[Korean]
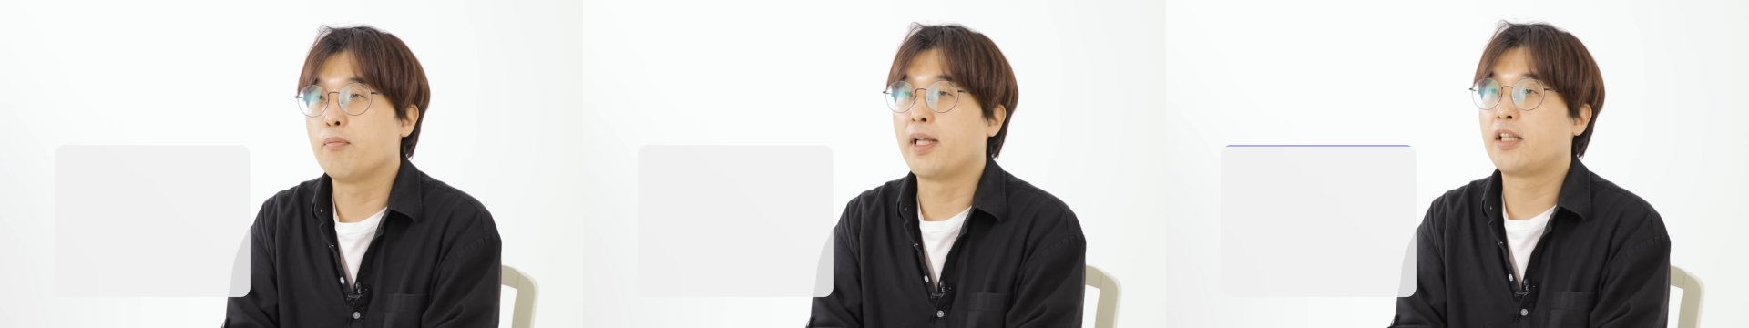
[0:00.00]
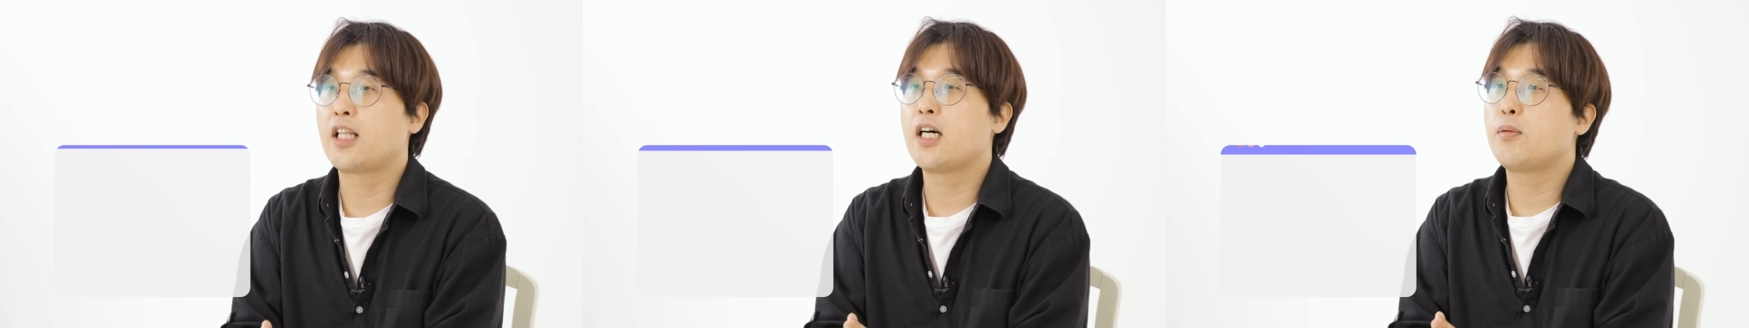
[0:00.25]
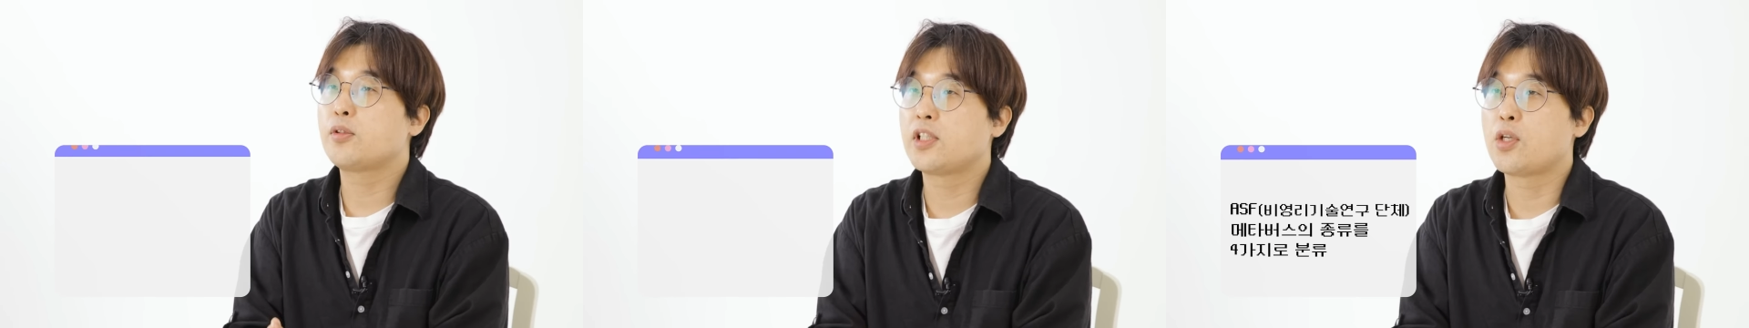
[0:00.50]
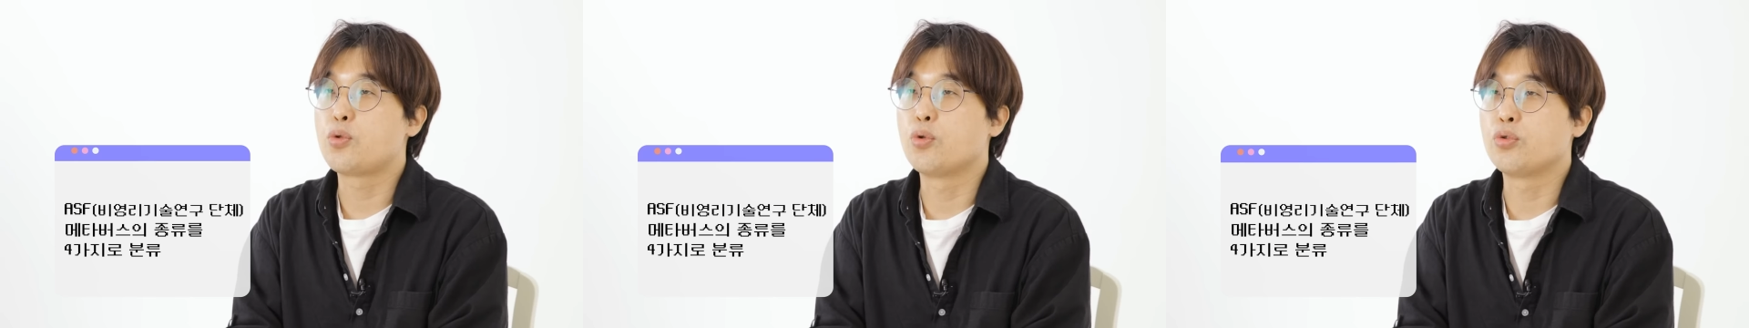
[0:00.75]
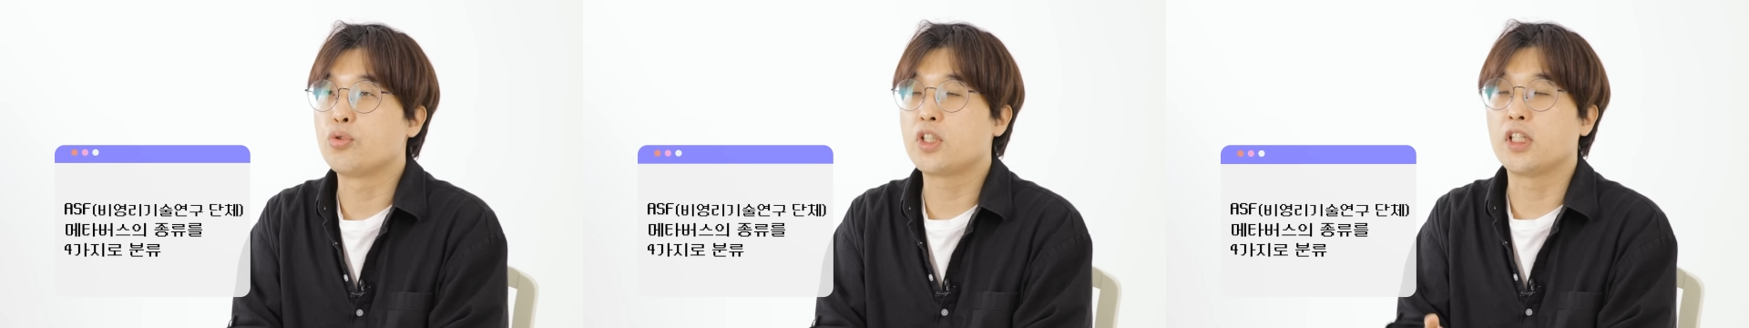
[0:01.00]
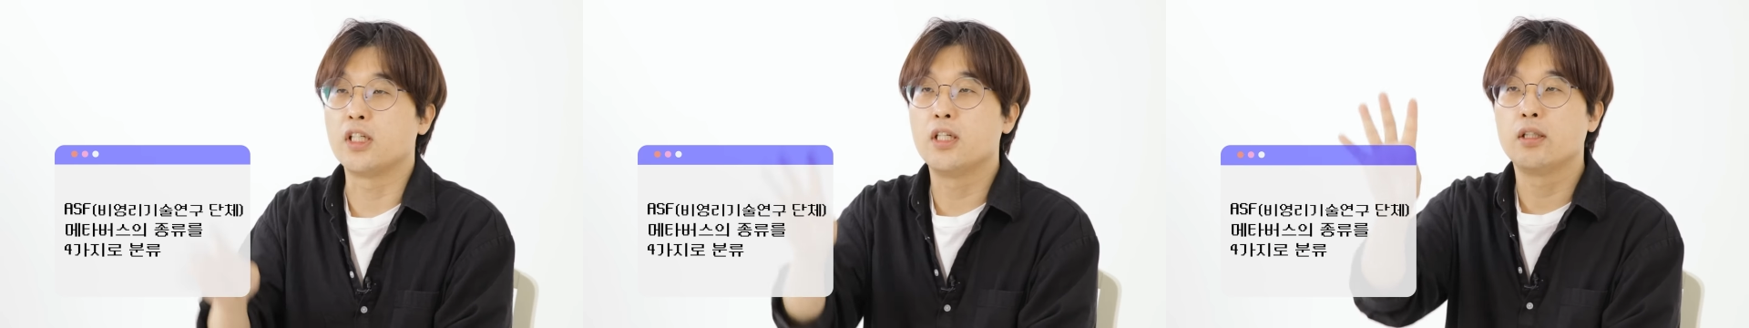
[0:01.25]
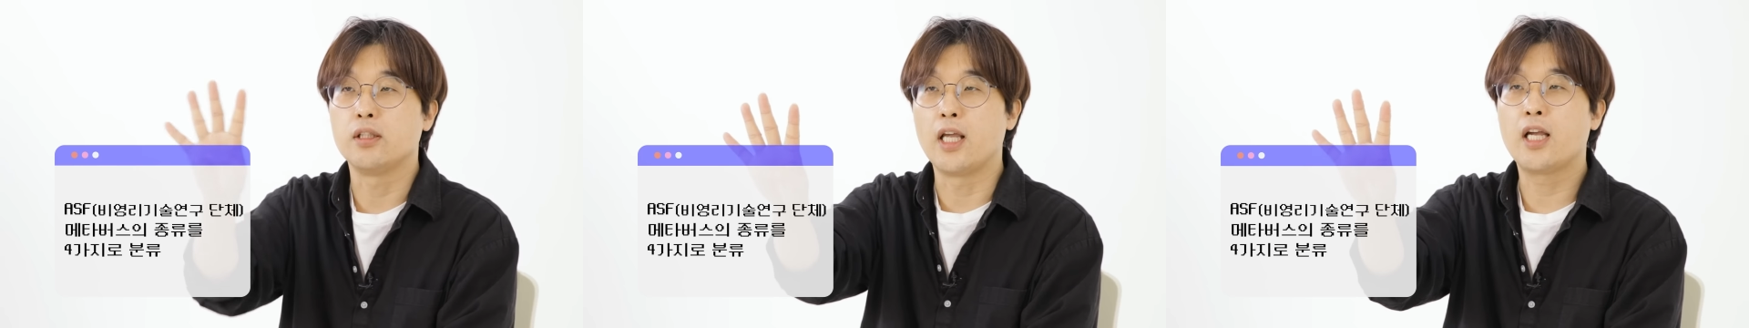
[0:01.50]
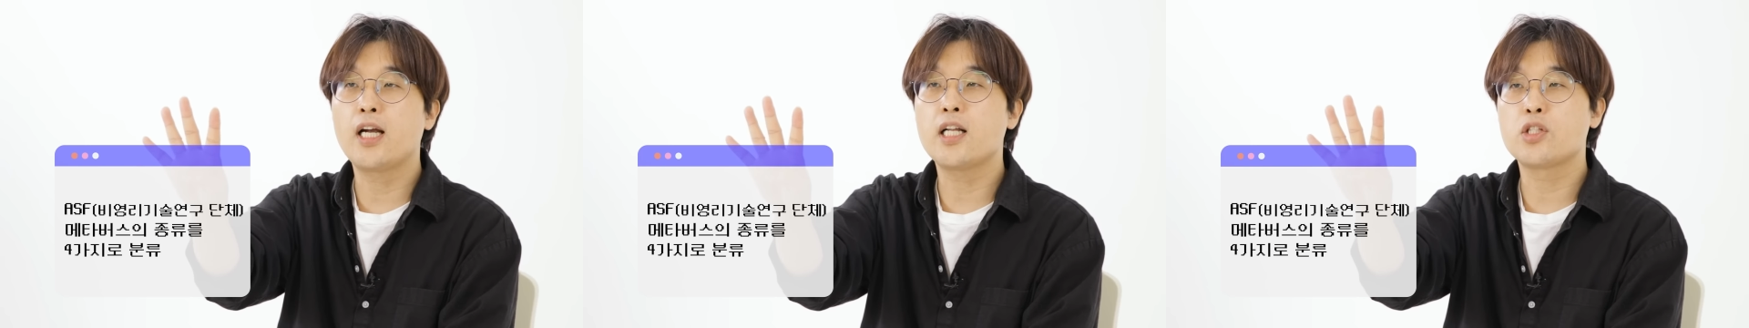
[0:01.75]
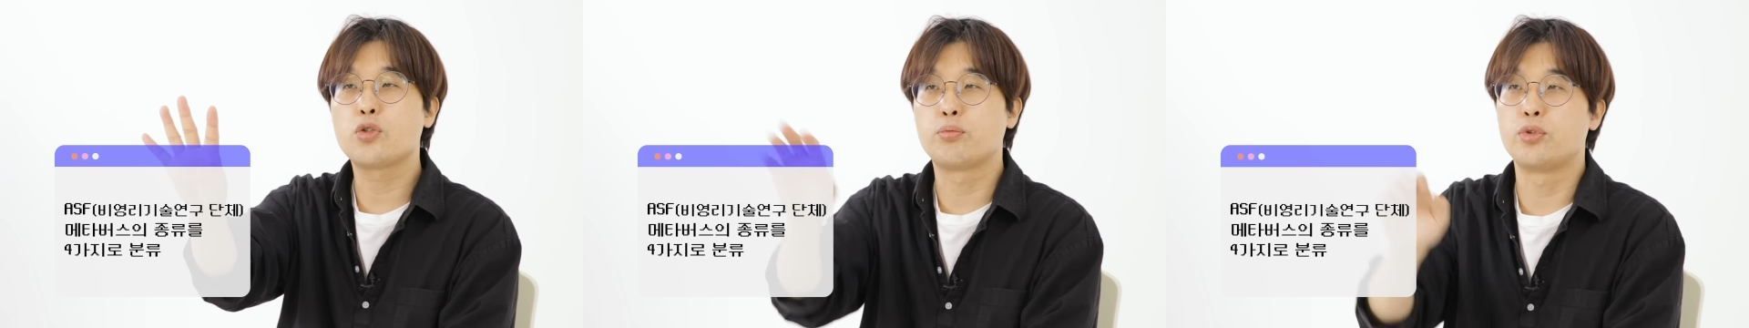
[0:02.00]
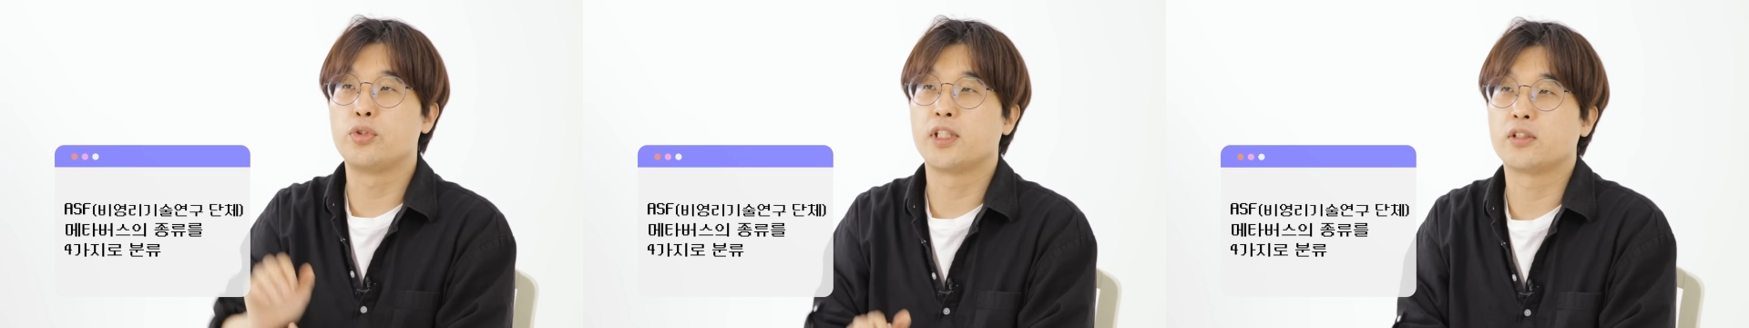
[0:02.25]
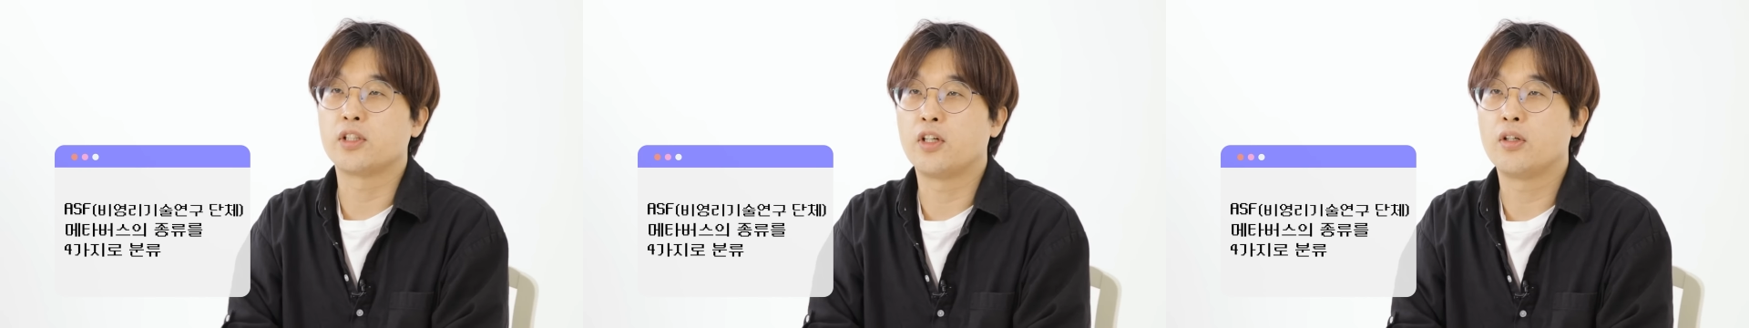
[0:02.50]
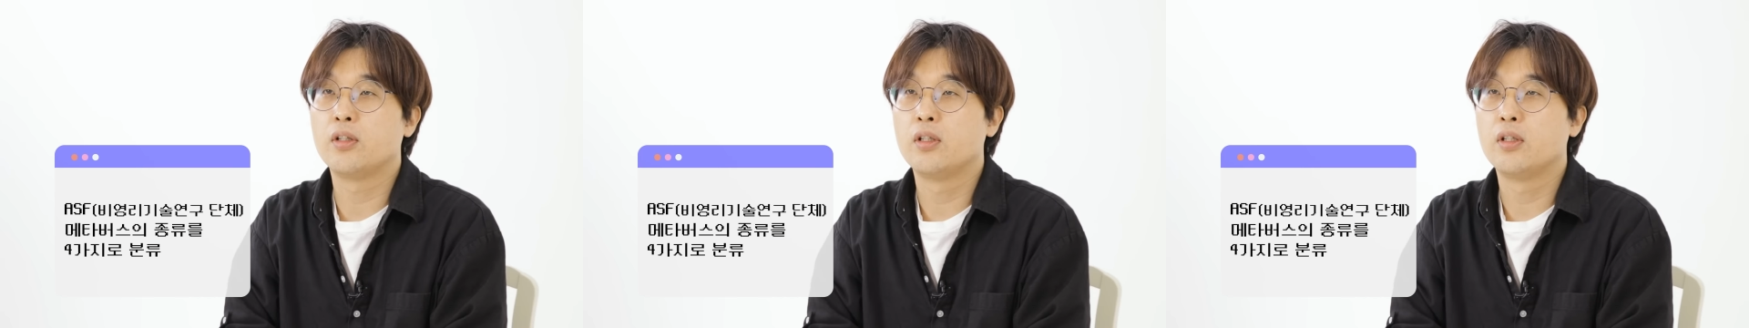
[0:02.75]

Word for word: 메타버스의 종류를 네 가지로 분류했어요.